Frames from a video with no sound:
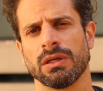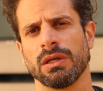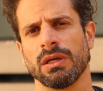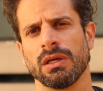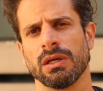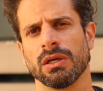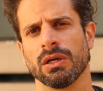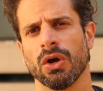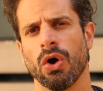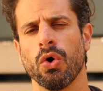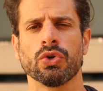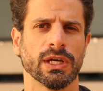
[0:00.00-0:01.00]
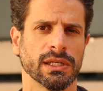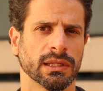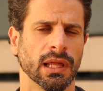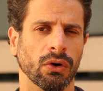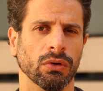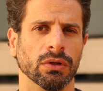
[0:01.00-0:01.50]
que ou já
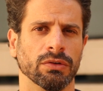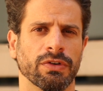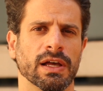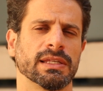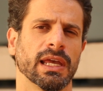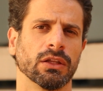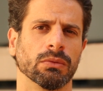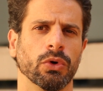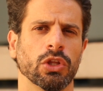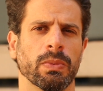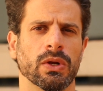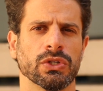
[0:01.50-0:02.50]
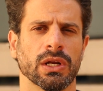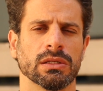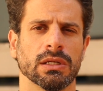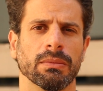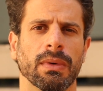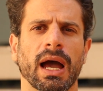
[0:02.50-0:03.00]
estão fazendo muito pelos
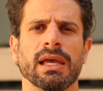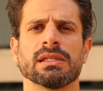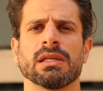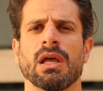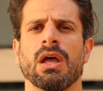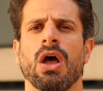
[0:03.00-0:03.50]
direitos dos animais